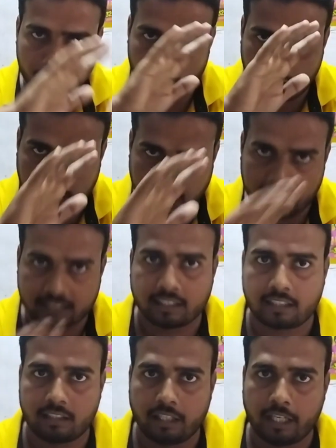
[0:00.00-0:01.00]
लोग खा
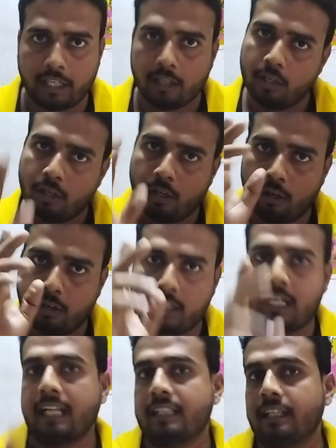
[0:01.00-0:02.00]
सकते हैं और
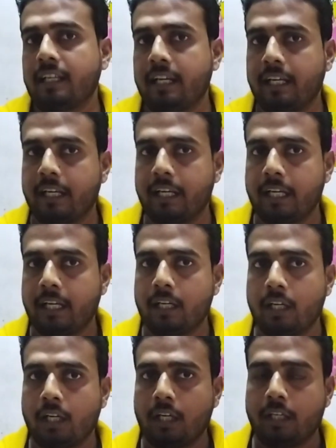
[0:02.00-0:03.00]
खाते रहेंगे
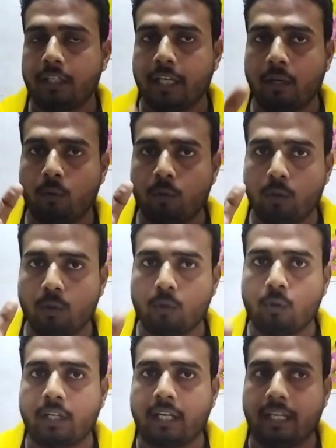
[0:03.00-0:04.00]
ये उन
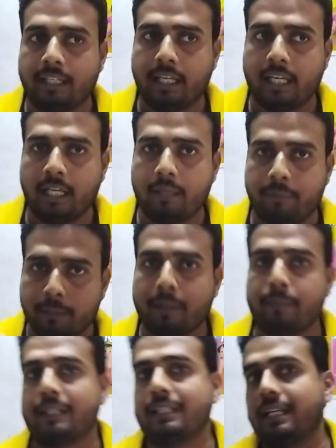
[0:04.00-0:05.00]
लोगों के लिए भी
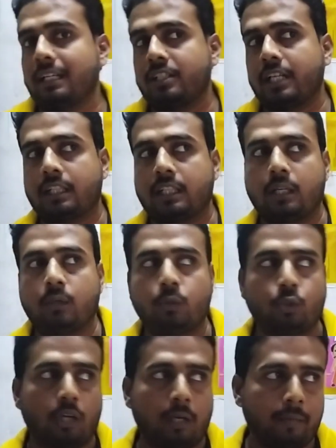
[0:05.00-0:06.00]
मैं बताना चाहता हूँ
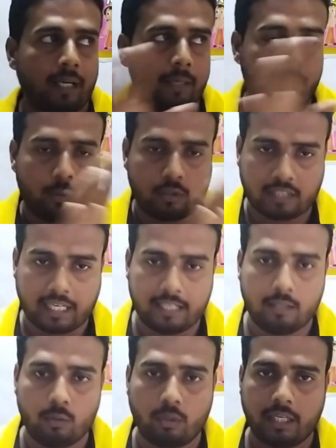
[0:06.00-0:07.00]
जो हमारे व्यवसायी
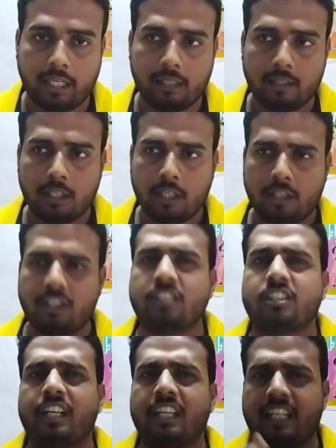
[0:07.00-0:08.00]
लोग हैं जिस
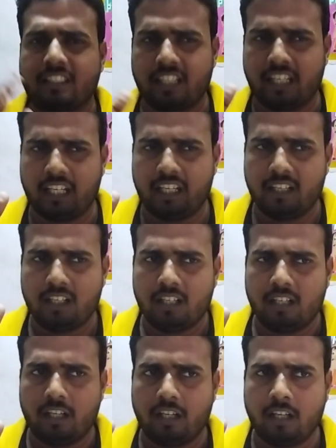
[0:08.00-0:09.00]
तरीके से
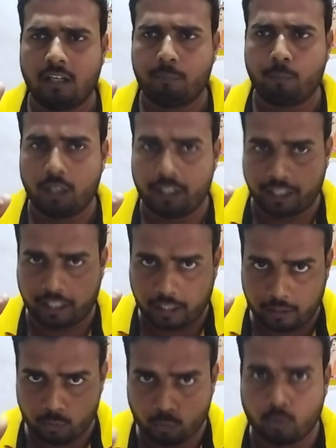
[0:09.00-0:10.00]

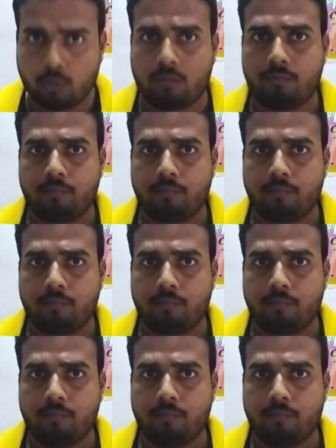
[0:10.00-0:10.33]
पॉलिटिकल लोग